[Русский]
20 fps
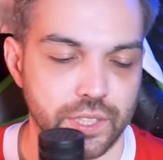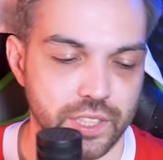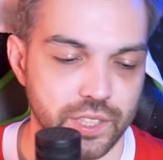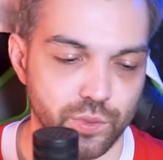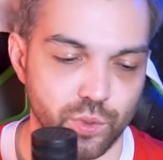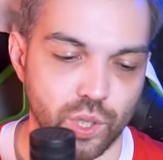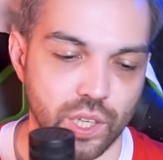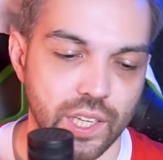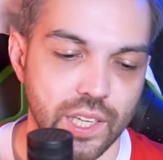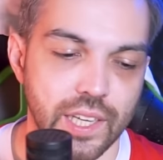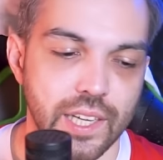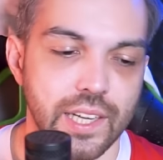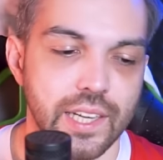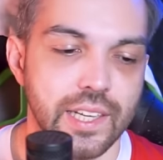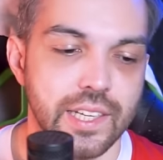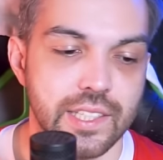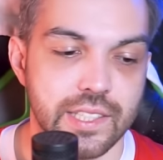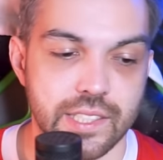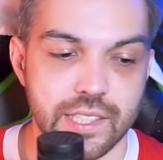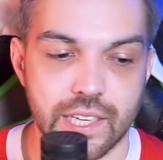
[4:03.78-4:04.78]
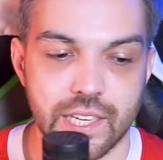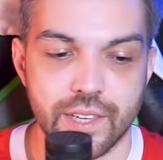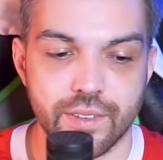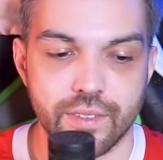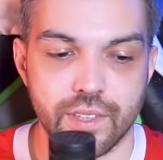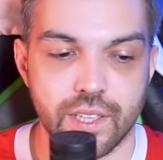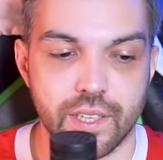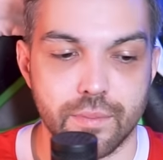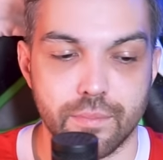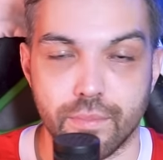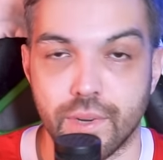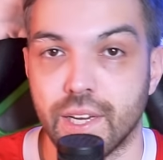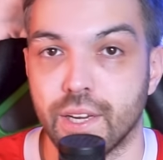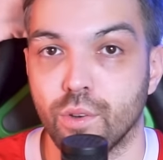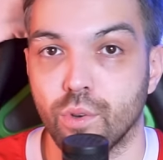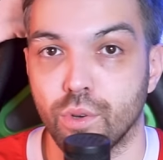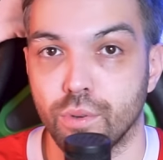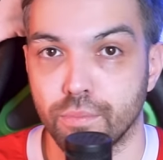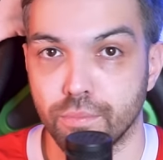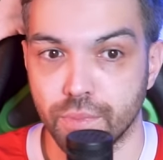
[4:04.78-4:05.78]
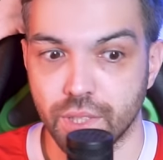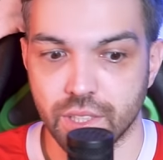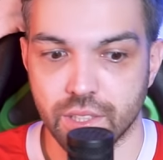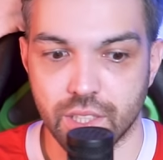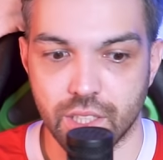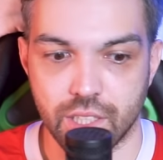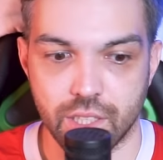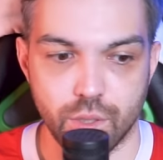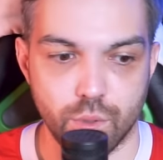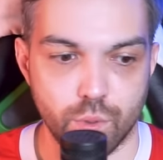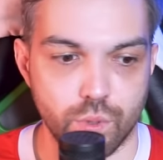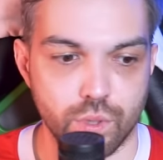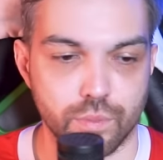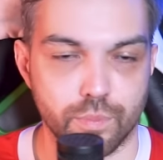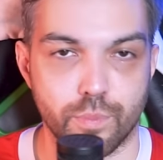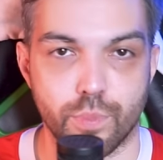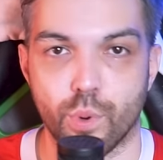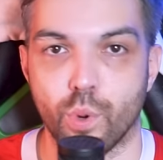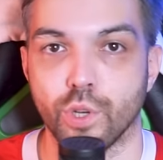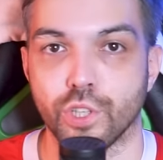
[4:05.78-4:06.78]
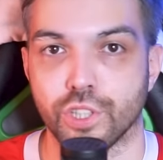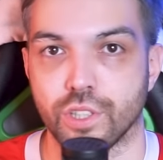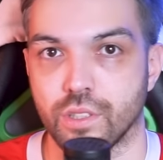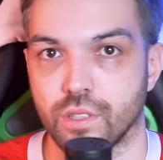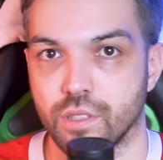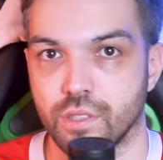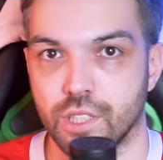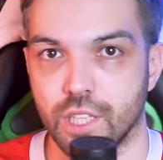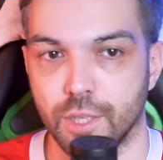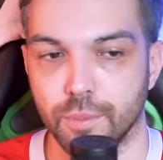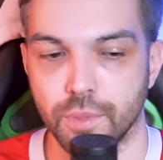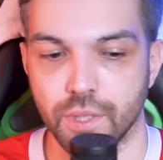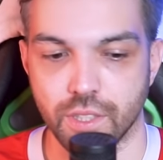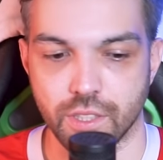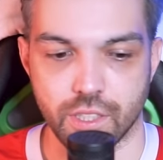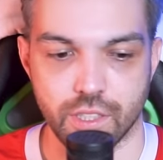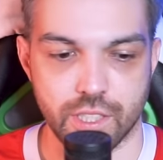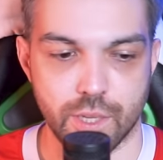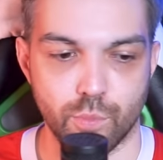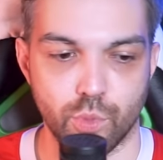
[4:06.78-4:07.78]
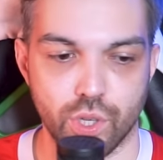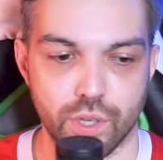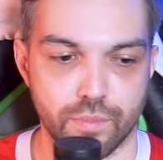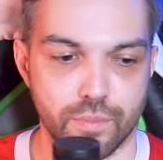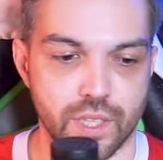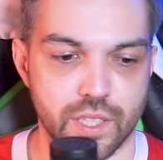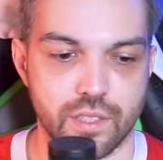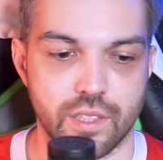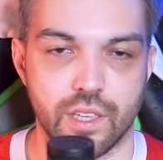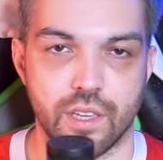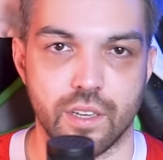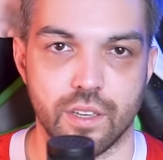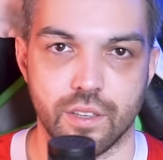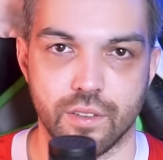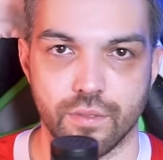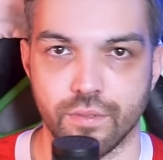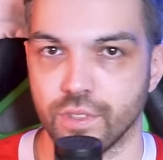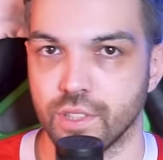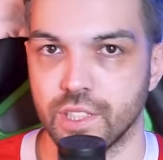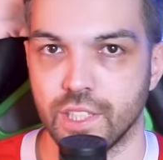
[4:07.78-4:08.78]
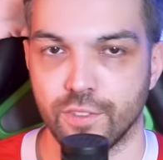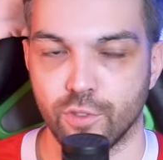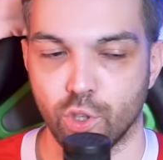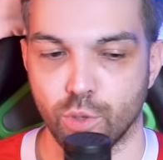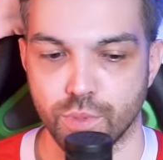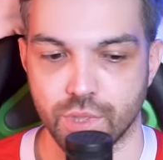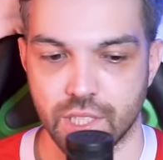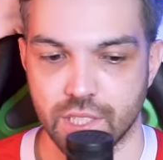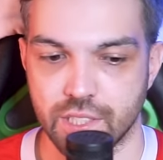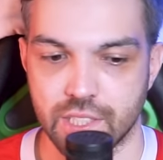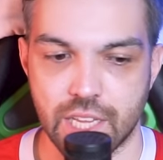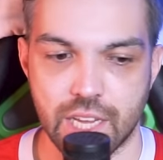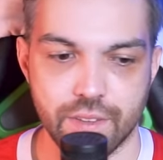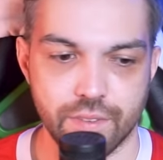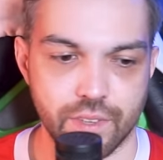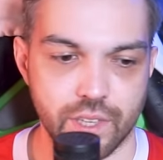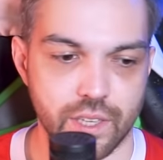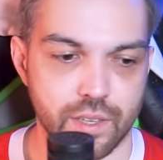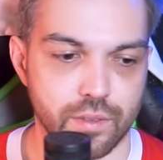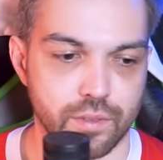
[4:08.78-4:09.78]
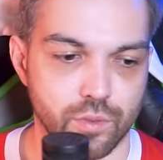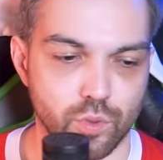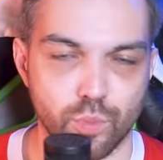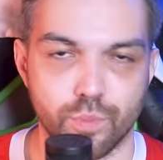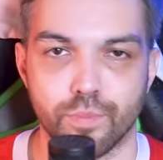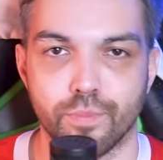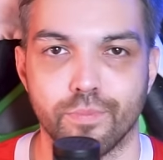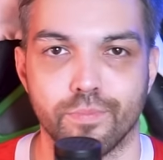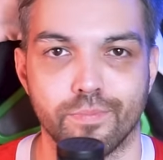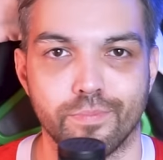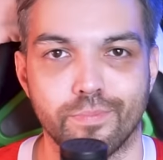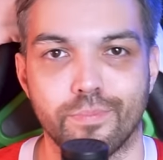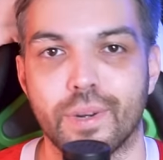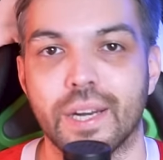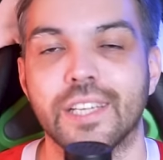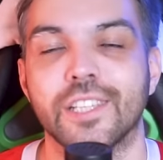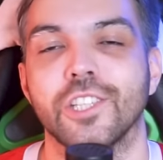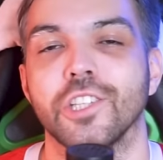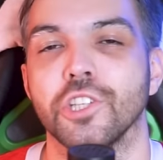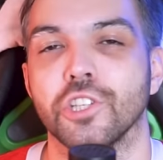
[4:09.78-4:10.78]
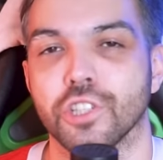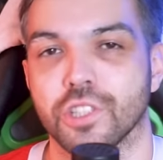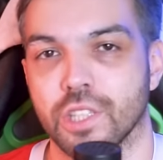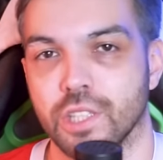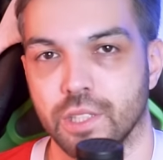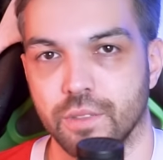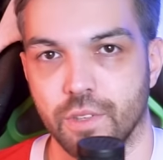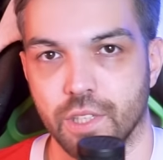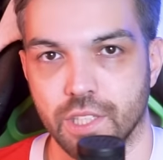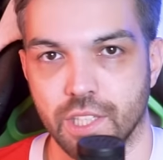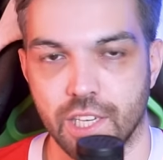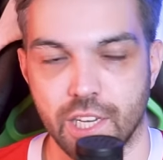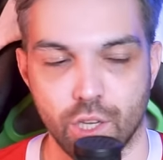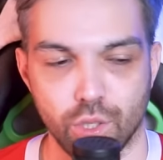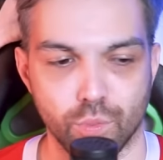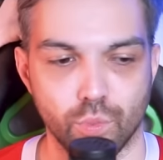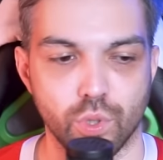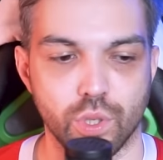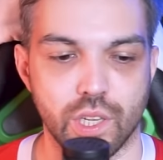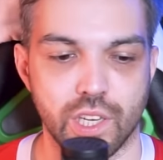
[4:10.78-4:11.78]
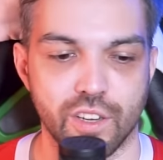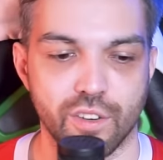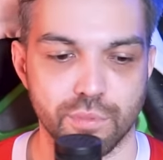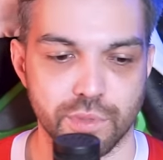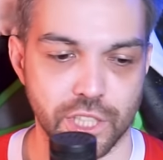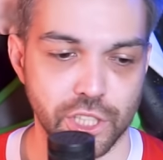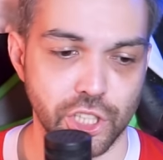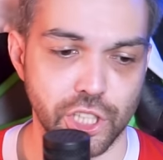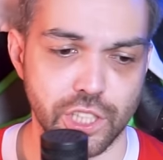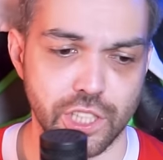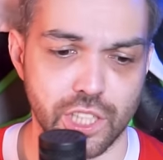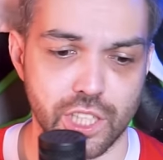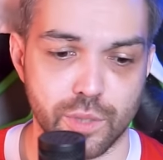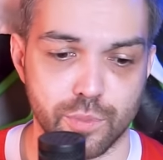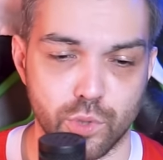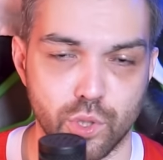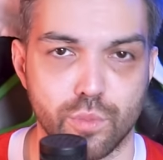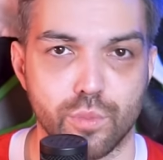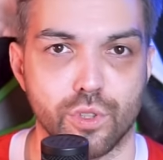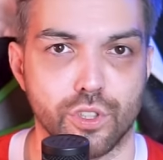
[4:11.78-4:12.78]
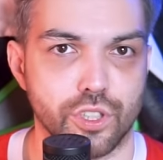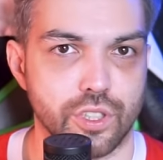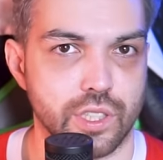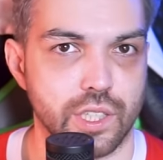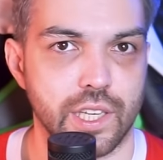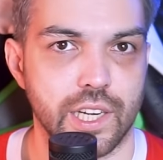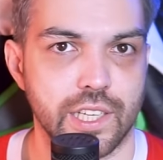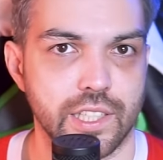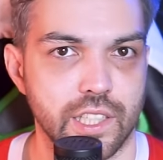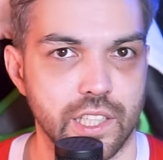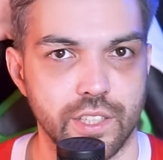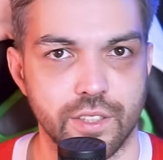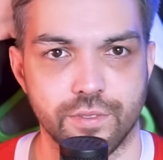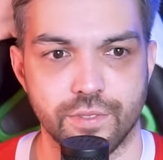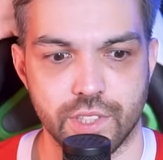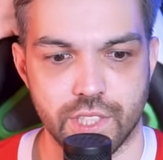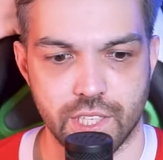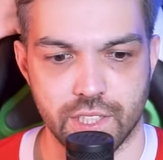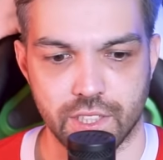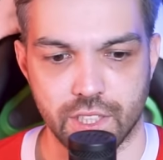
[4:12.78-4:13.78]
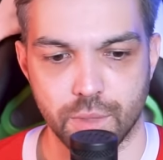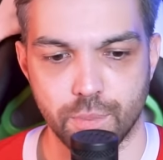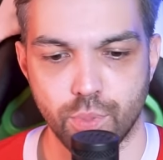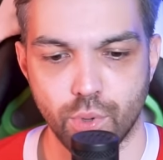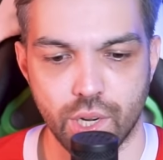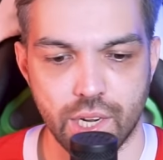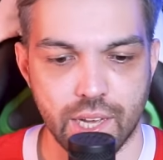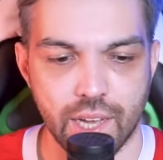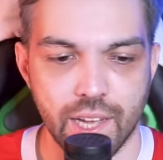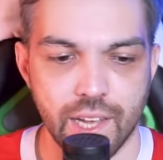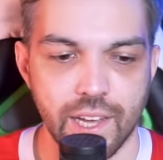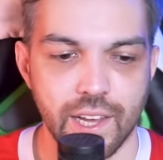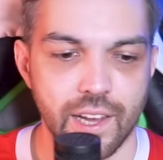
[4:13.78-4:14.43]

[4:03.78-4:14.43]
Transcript: него. Слева Марио Митей, он прочно застолбил за собой место в основном составе, ну, практически наверняка он будет левым защитником, но может сыграть и в центре поля.